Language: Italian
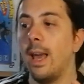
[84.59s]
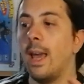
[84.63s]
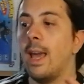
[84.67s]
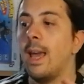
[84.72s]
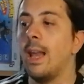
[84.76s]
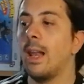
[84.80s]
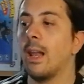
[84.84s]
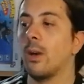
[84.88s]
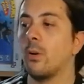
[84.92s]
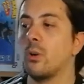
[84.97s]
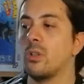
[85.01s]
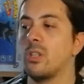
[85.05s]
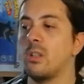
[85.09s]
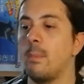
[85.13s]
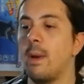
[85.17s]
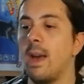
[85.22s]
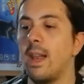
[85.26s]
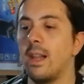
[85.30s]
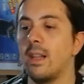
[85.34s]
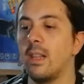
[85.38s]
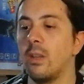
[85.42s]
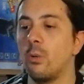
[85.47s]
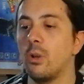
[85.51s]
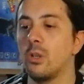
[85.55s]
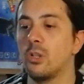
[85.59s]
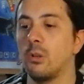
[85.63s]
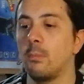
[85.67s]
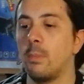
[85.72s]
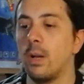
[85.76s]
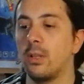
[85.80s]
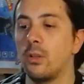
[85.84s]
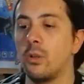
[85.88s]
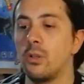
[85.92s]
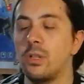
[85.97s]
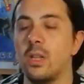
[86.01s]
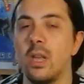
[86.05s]
E la cosa bella di questo
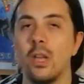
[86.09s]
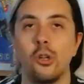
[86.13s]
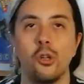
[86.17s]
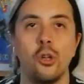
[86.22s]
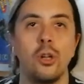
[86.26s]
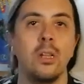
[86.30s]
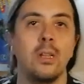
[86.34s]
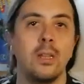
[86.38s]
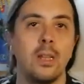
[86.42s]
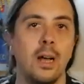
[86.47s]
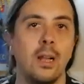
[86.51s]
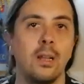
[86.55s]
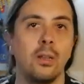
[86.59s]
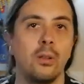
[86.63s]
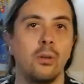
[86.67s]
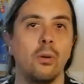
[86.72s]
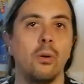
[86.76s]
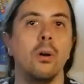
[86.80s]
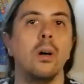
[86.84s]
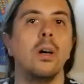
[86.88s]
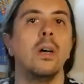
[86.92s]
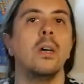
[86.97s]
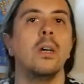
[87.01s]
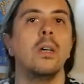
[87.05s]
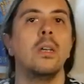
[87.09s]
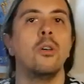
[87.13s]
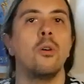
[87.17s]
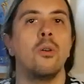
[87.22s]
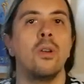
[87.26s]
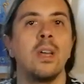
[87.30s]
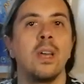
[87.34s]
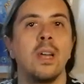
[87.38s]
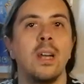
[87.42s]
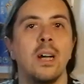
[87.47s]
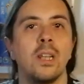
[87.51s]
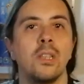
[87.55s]
Battle Station intanto eh, io
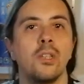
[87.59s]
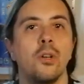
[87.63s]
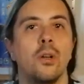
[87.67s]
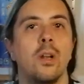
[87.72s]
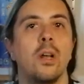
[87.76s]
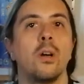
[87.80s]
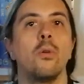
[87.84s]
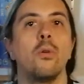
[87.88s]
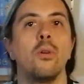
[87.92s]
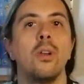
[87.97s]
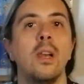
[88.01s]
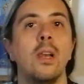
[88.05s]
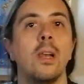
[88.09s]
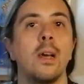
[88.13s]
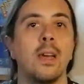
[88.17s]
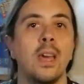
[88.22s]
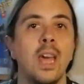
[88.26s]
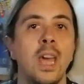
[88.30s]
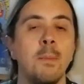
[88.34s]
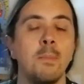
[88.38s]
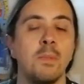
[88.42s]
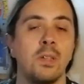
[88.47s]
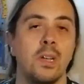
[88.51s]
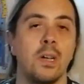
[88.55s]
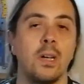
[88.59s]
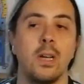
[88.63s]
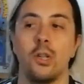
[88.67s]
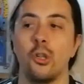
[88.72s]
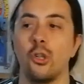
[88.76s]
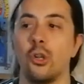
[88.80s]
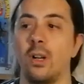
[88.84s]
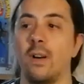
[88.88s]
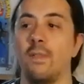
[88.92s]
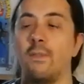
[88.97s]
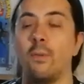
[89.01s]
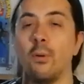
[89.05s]
ringrazio la Gorilla Games che
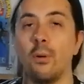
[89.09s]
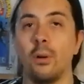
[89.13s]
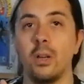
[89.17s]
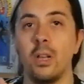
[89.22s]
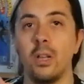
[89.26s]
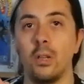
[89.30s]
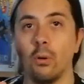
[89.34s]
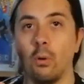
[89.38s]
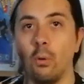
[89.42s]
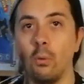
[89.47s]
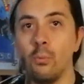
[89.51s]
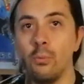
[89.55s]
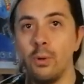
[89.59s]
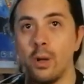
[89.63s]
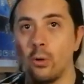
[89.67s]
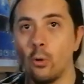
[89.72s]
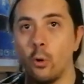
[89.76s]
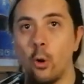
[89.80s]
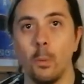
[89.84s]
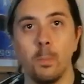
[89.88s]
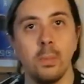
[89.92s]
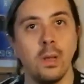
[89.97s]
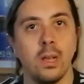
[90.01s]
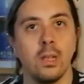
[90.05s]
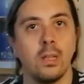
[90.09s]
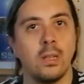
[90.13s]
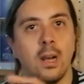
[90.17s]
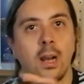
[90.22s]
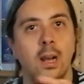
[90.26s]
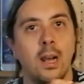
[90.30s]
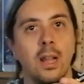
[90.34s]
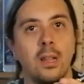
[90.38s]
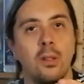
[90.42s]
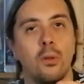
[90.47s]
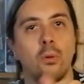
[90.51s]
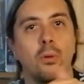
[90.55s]
ce n'ha fornito una copia, tra
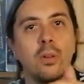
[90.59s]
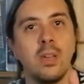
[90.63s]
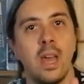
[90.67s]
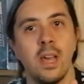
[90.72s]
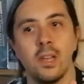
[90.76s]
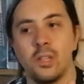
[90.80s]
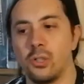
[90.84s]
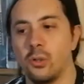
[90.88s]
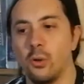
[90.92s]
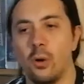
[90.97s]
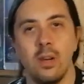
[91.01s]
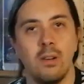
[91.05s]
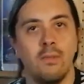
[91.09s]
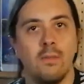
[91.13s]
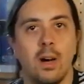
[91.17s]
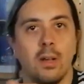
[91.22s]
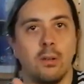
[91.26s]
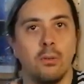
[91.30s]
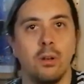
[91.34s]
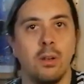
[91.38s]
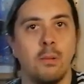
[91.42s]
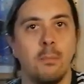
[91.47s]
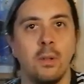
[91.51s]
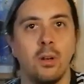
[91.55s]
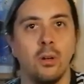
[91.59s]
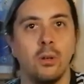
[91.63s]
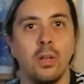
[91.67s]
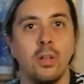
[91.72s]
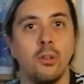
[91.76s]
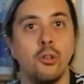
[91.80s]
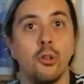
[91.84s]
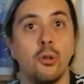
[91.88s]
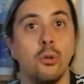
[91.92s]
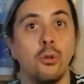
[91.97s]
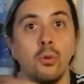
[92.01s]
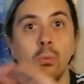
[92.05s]
l'altro chiesto, è arrivato nemmeno
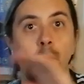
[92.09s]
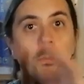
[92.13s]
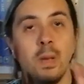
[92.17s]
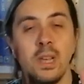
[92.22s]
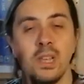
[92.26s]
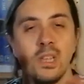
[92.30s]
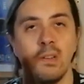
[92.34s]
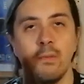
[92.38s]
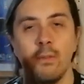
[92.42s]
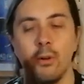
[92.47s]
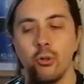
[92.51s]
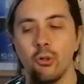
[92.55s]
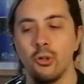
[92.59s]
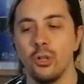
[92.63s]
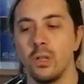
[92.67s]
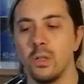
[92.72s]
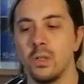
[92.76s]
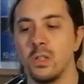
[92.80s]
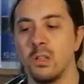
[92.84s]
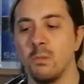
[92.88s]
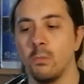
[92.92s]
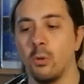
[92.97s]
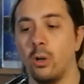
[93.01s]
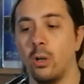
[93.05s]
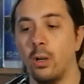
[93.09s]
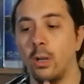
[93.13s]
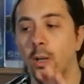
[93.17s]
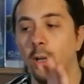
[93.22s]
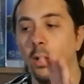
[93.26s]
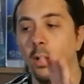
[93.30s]
nel giro di un mese, velocissimo,